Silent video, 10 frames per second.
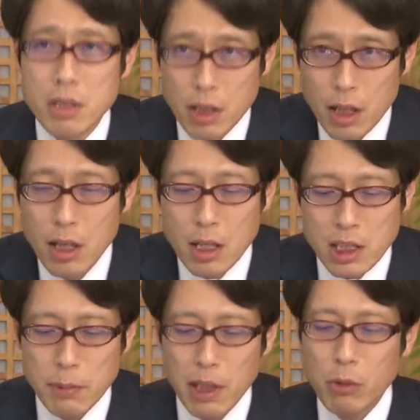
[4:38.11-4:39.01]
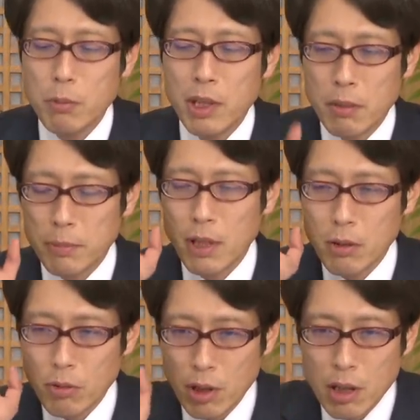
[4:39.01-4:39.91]
て、つまり天
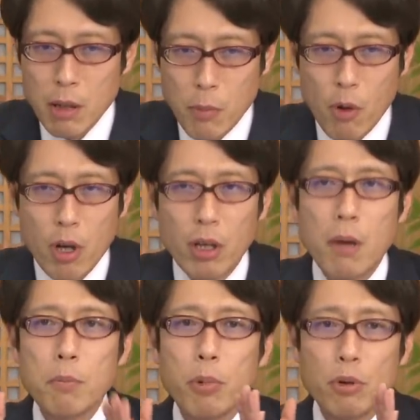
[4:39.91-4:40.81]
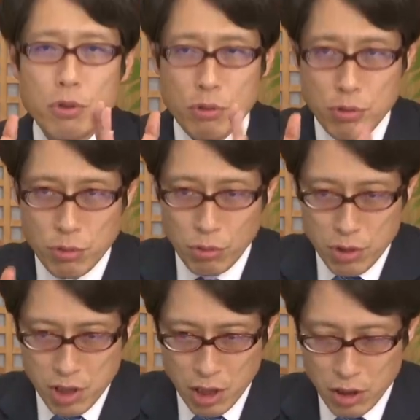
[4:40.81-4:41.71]
皇陛下も憲法遵守とおっ
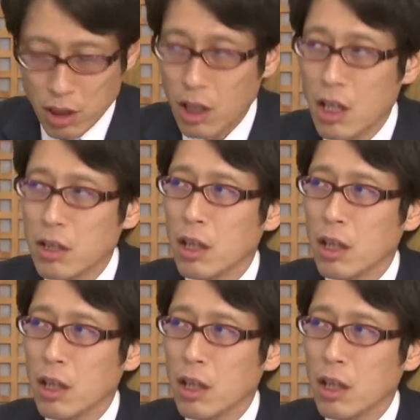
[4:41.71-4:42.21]
しゃった、で